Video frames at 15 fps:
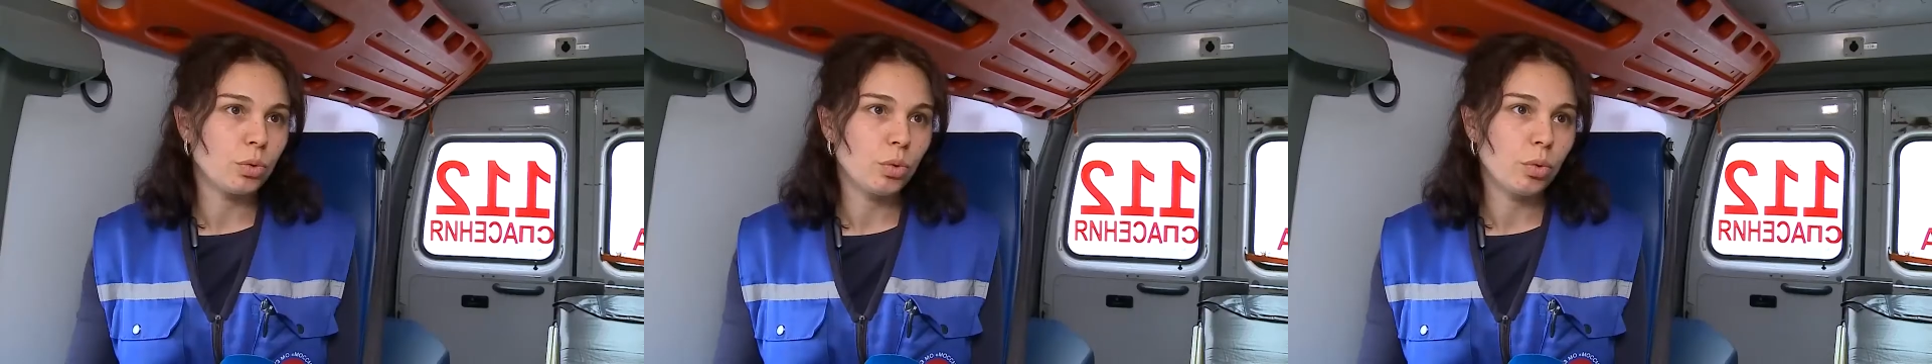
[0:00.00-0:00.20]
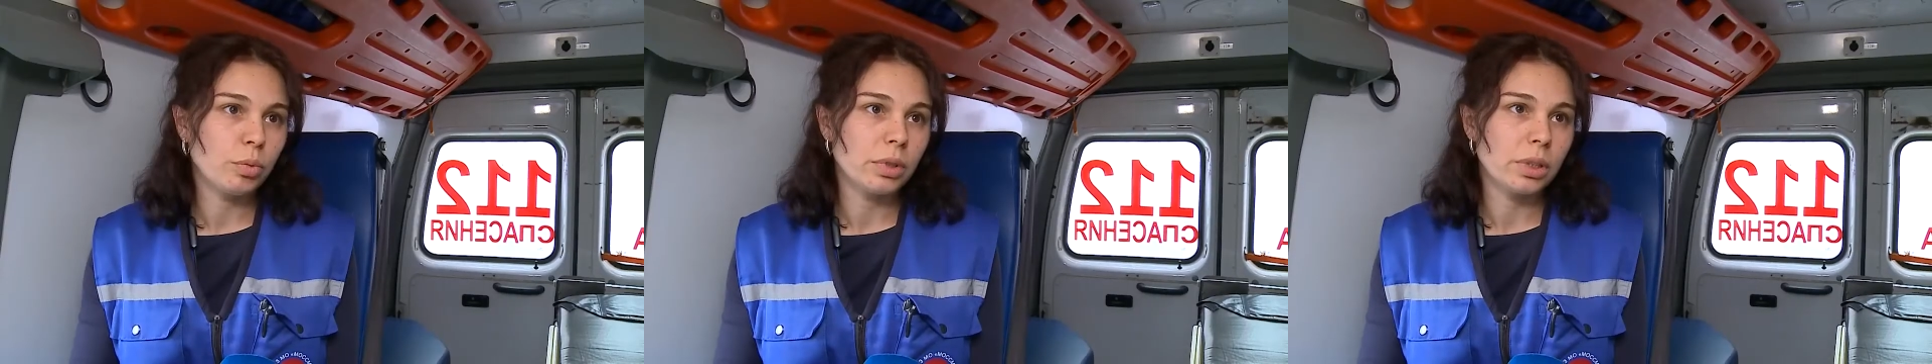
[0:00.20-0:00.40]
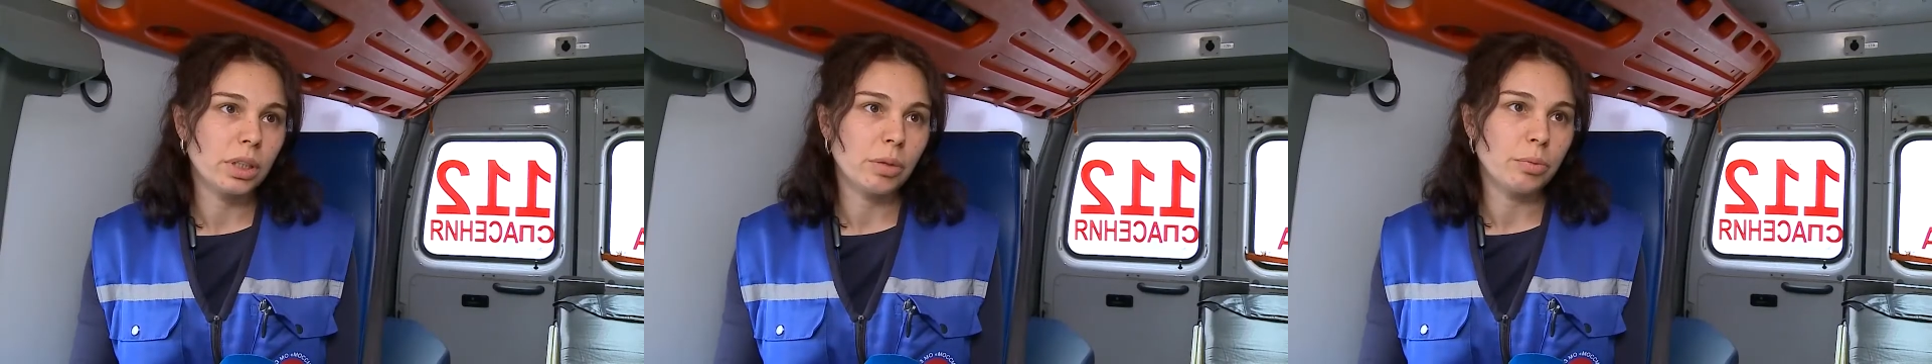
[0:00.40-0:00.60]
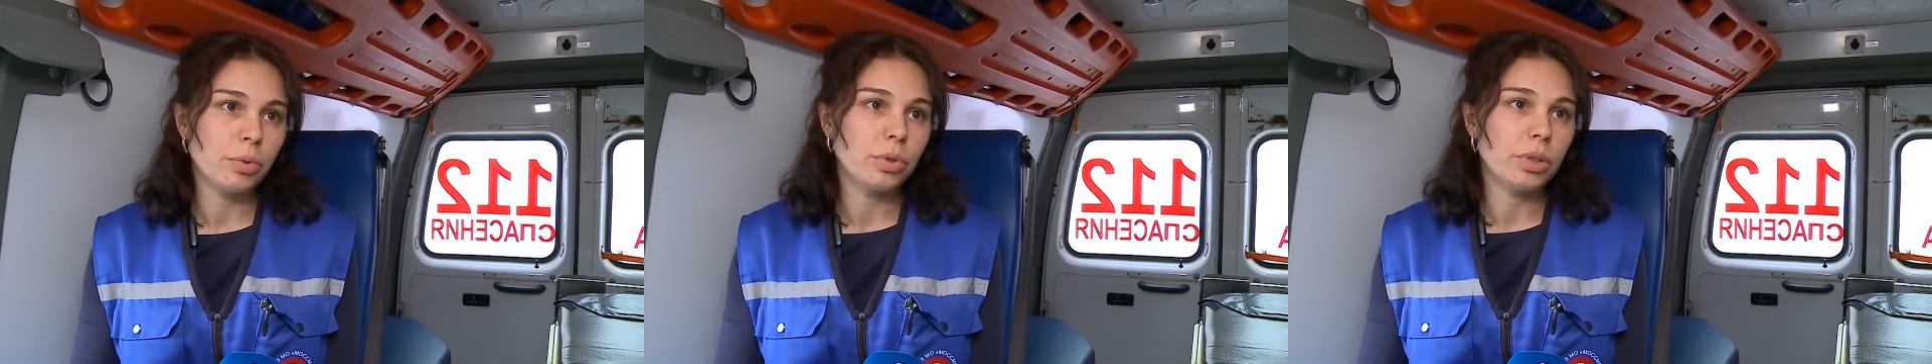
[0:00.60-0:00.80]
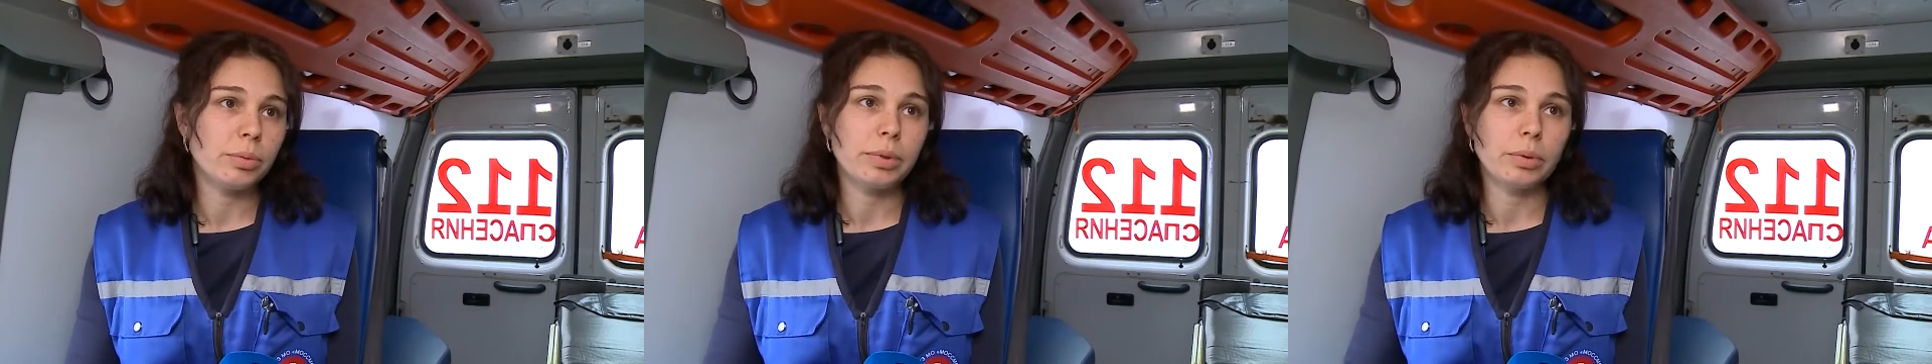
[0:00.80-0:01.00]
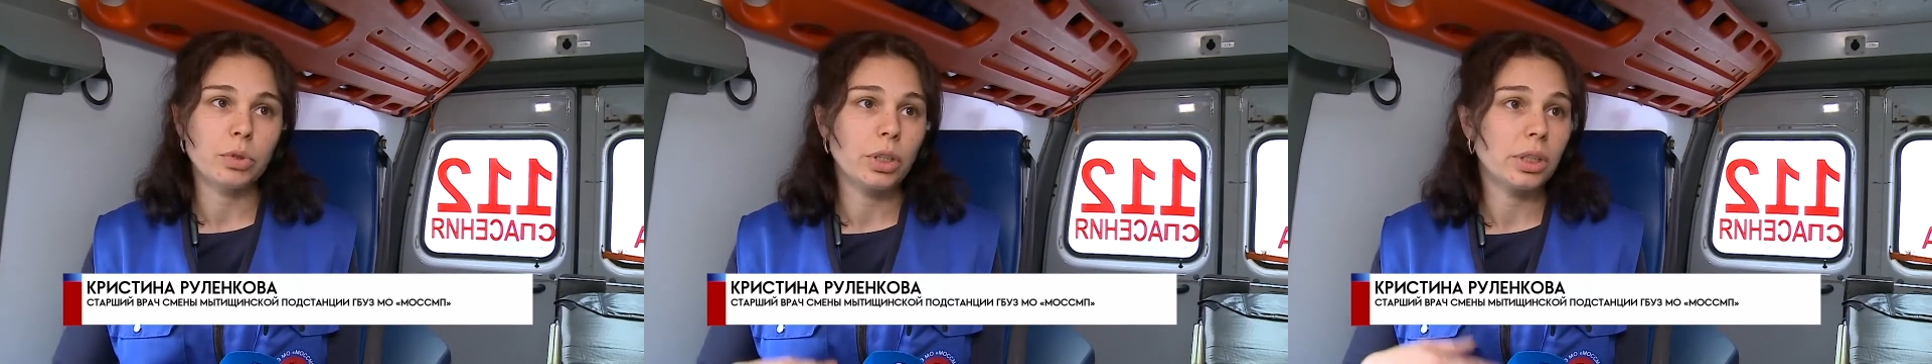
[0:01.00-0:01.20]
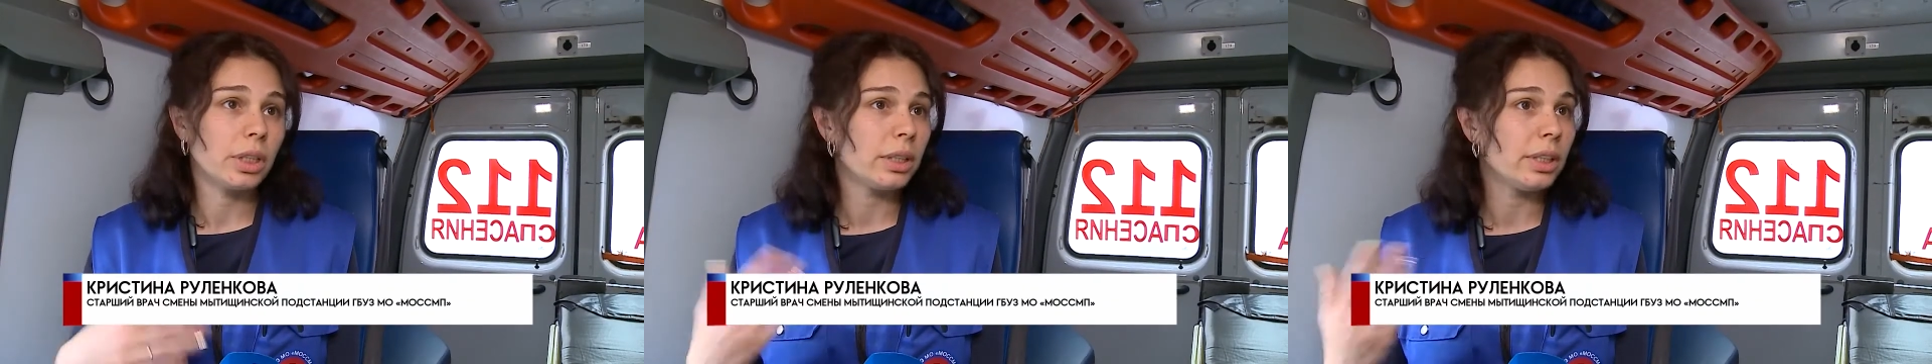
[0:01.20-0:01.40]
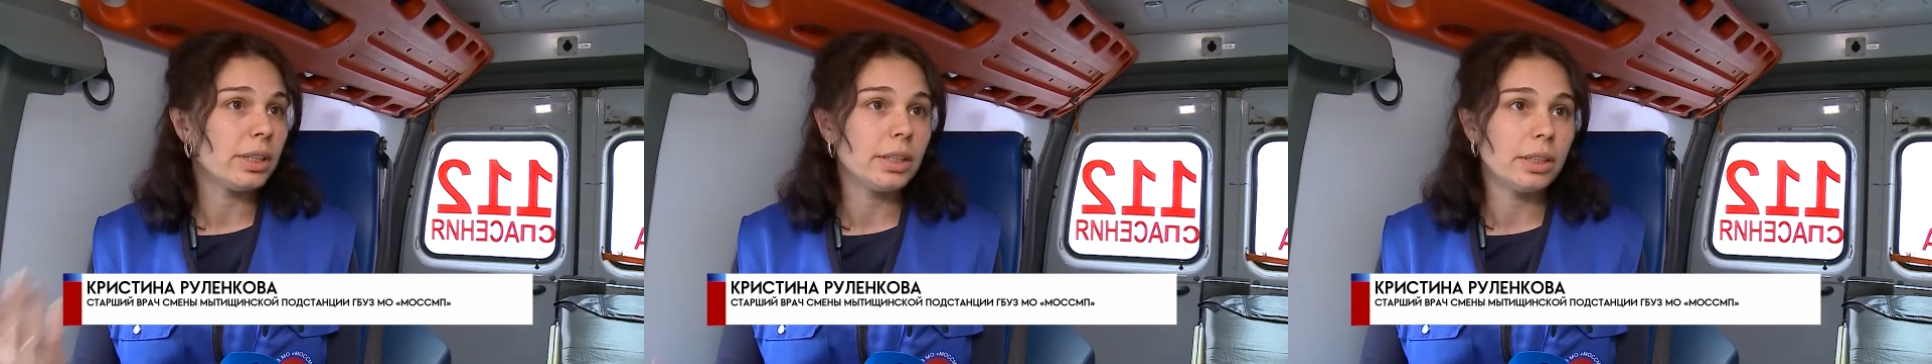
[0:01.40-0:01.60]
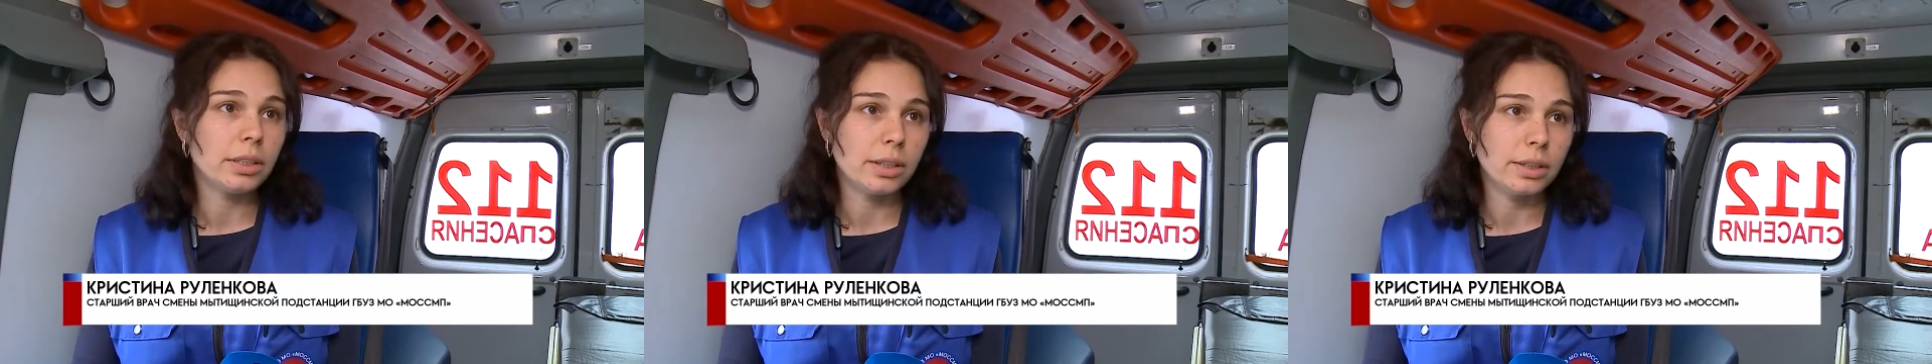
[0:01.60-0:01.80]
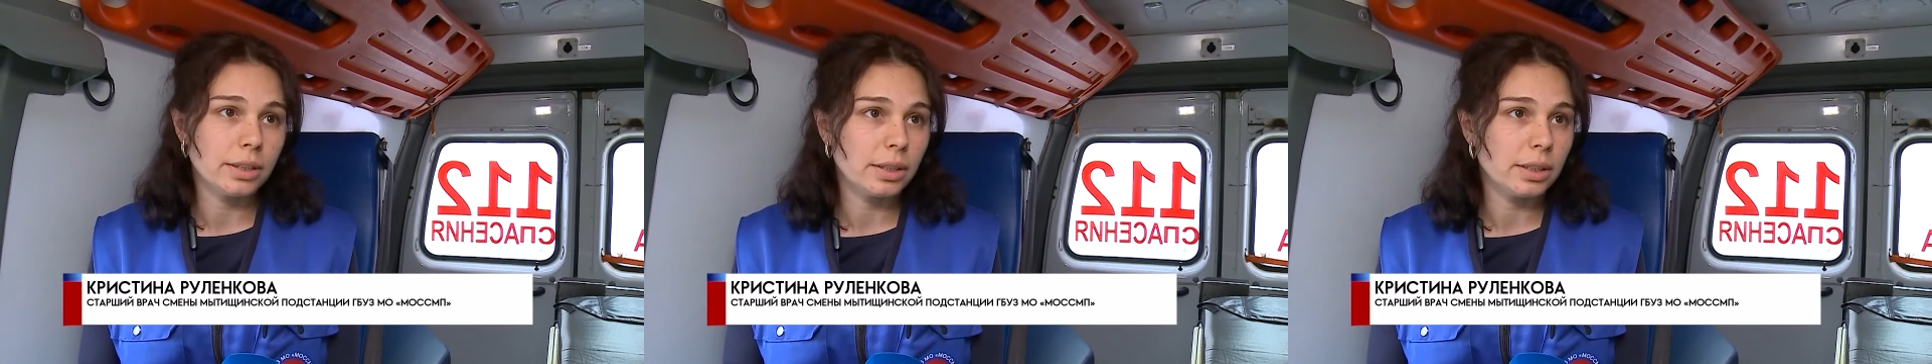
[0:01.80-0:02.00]
удобно на компьютере, потому что это
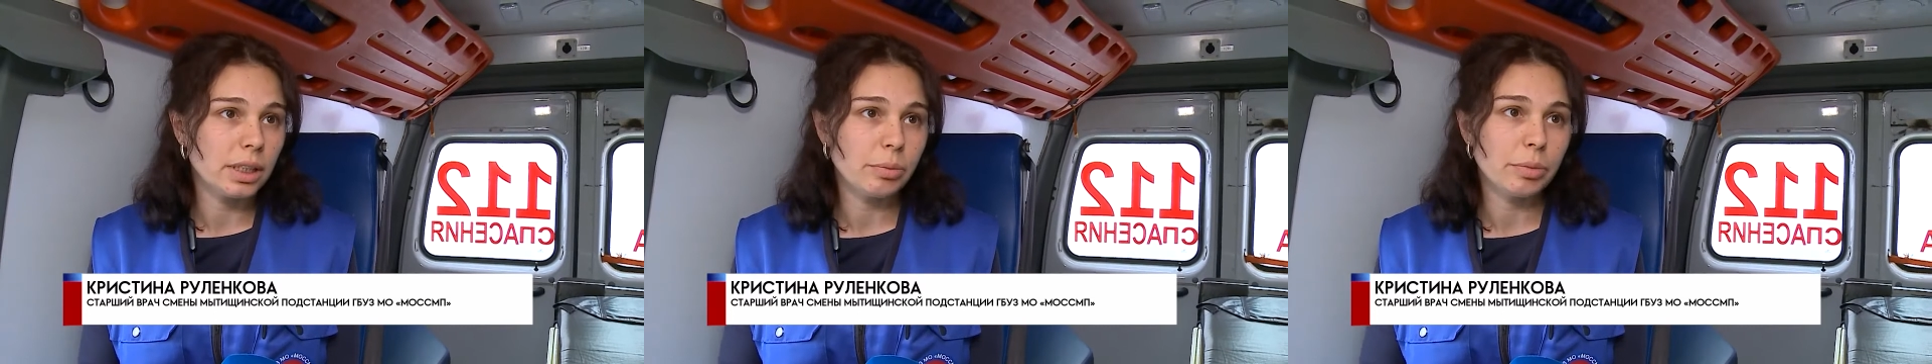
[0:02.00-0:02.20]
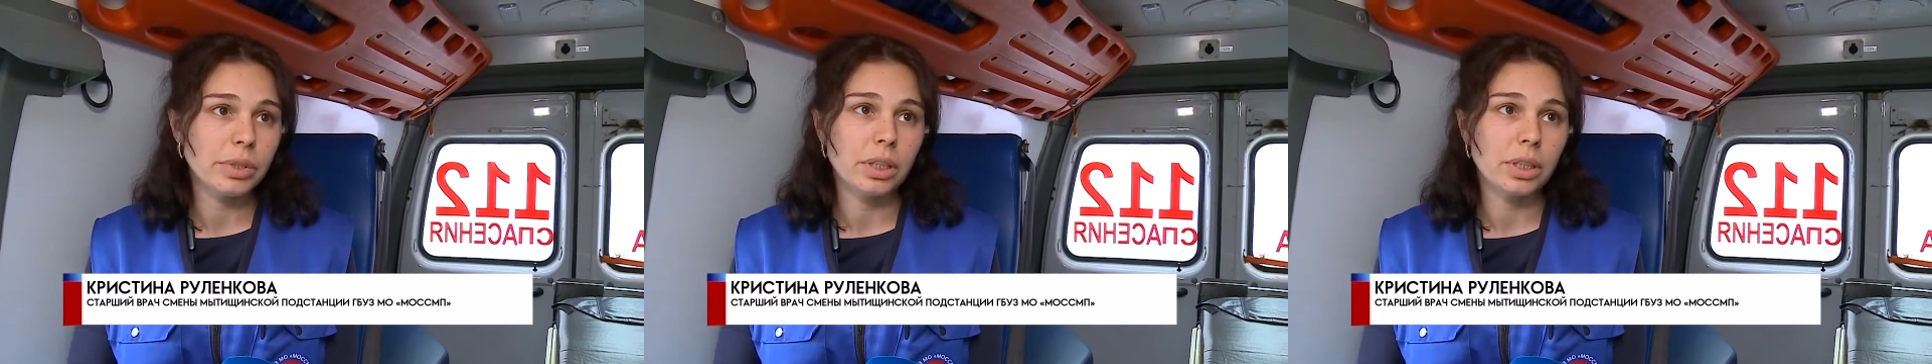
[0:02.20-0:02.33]
единая система.